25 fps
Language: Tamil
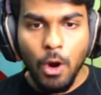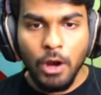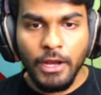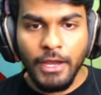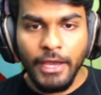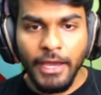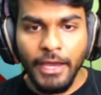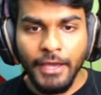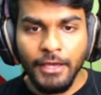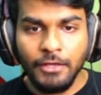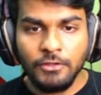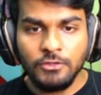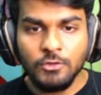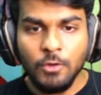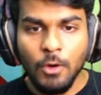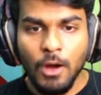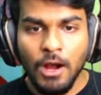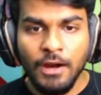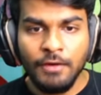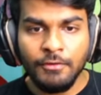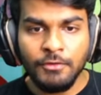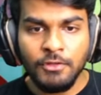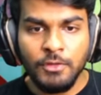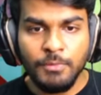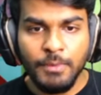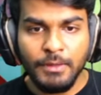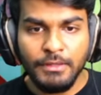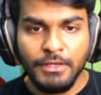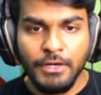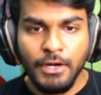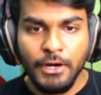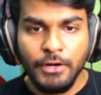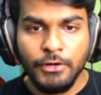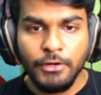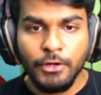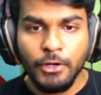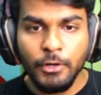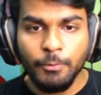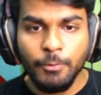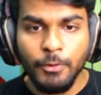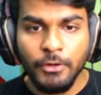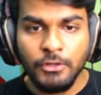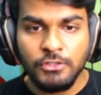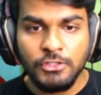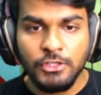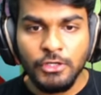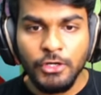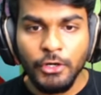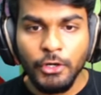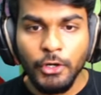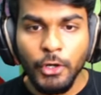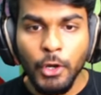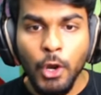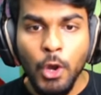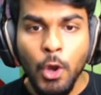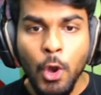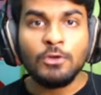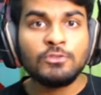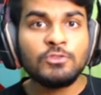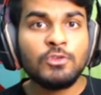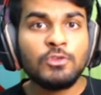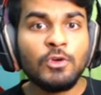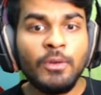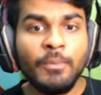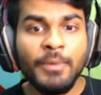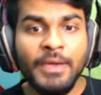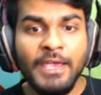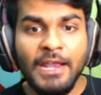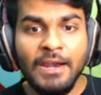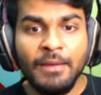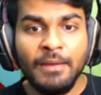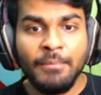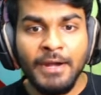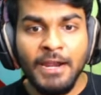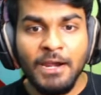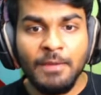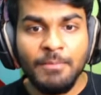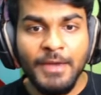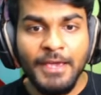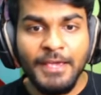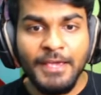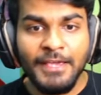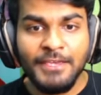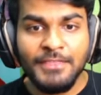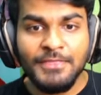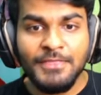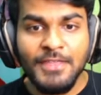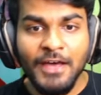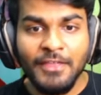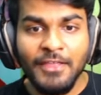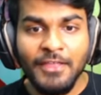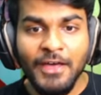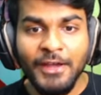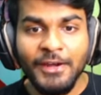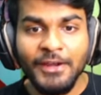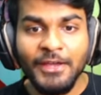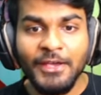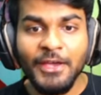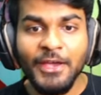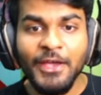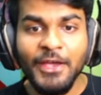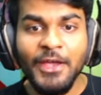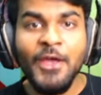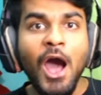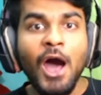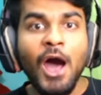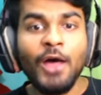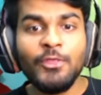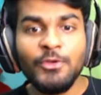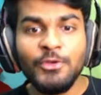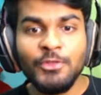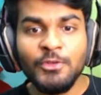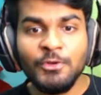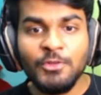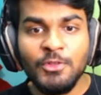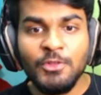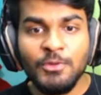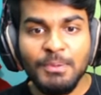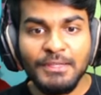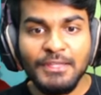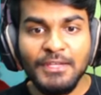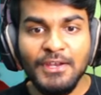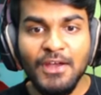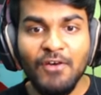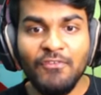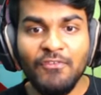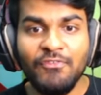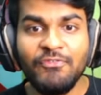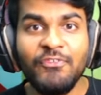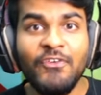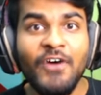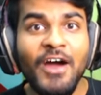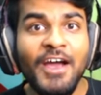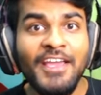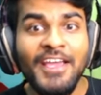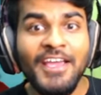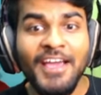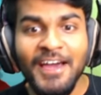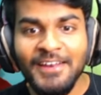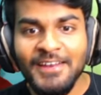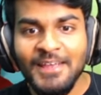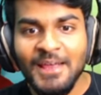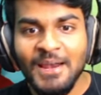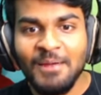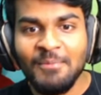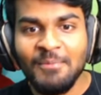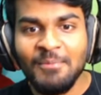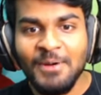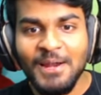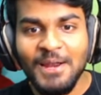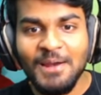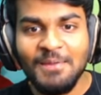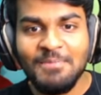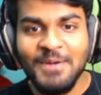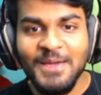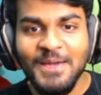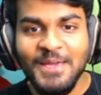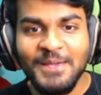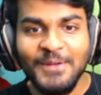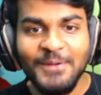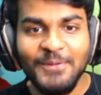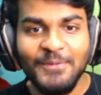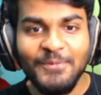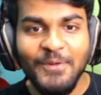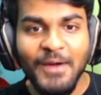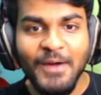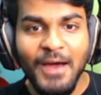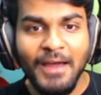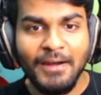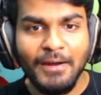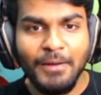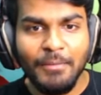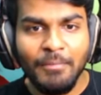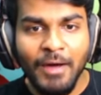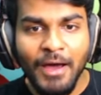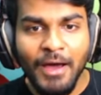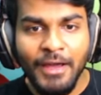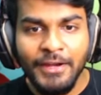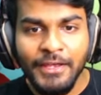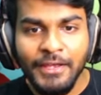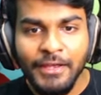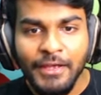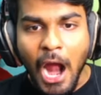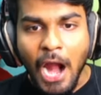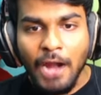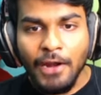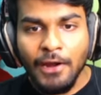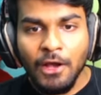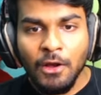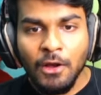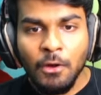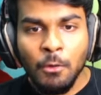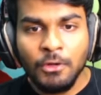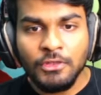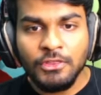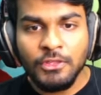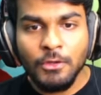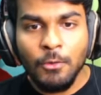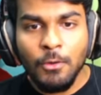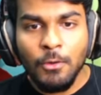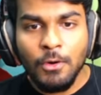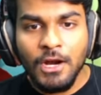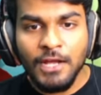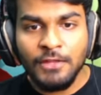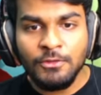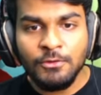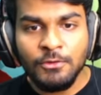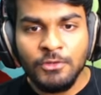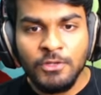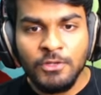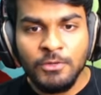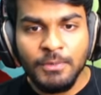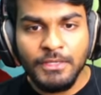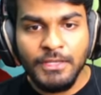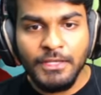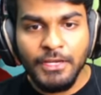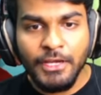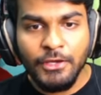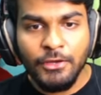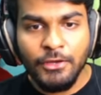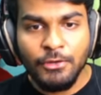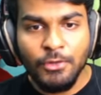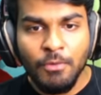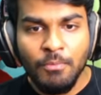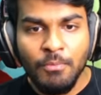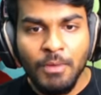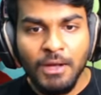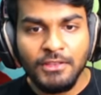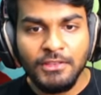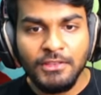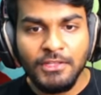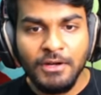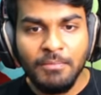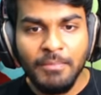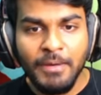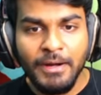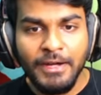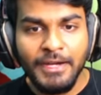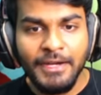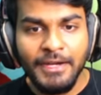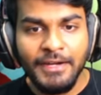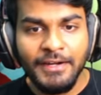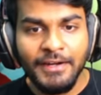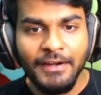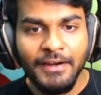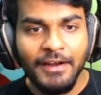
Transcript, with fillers: ஓகே சோ அங்க வந்து பாத்தீங்கன்னா நெருப்பு எரிஞ்சிட்டு இருக்கு சோ நம்ம எலமண்டல் பைக் இந்த தான் இருக்கு அது இது வந்து பாத்தீங்கன்னா ஃபயர் எலமண்டல் பைக் வேற மாதிரி அண்ட் அங்க ஒருத்தன் உட்கார்ந்து வந்து பாத்தீங்கன்னா ஏதோ மந்திரம் பண்ணிட்டு